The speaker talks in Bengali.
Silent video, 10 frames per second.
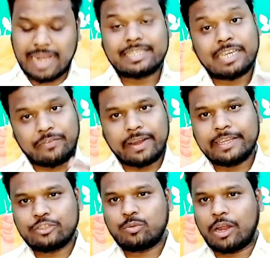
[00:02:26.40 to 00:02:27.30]
আজকে
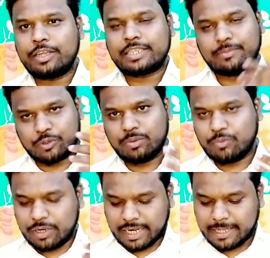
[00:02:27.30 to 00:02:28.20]
রেফারিং কিন্তু ভালো হয়েছে এটা
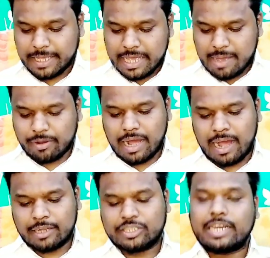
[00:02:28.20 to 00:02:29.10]
প্রথমেই বলে রাখি এবং
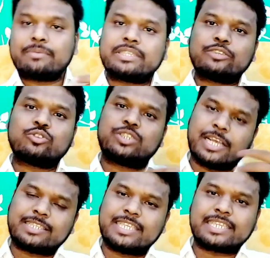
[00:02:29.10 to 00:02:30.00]
চেন্নাইফসি কিন্তু
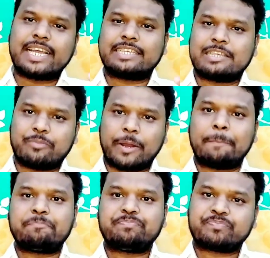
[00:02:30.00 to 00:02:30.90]
শেষ দিকটা এসে পরে
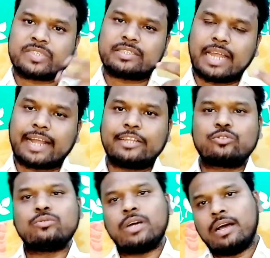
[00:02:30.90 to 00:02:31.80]
তারা
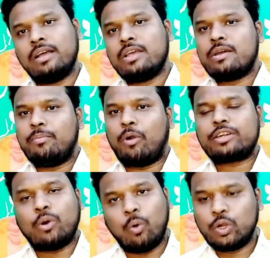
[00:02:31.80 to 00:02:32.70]
কিন্তু
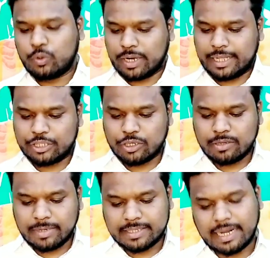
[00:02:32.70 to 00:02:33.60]
বলটা হোল্ড করে খেলছিল
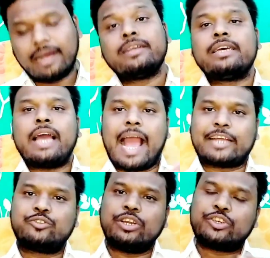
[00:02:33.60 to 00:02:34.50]
মানে তারা
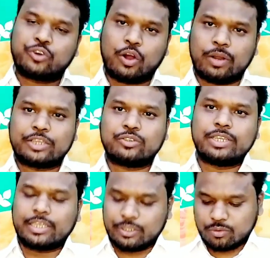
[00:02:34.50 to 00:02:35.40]
অ্যাকচুয়ালি ড্র করার
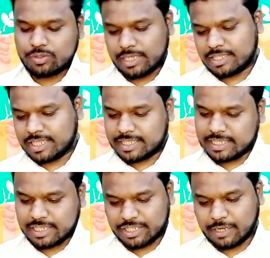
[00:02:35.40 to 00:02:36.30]
জন্য কিন্তু শেষ দিকটা
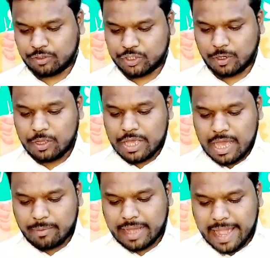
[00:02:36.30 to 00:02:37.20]
চেষ্টা করেছিল
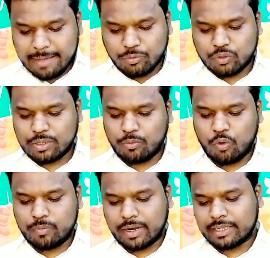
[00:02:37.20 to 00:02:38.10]
এবং এই মুহূর্তে
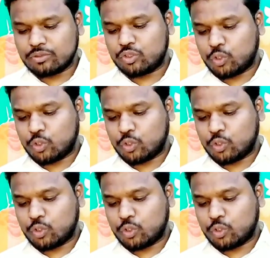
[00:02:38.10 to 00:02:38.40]
মোহনবান কিন্তু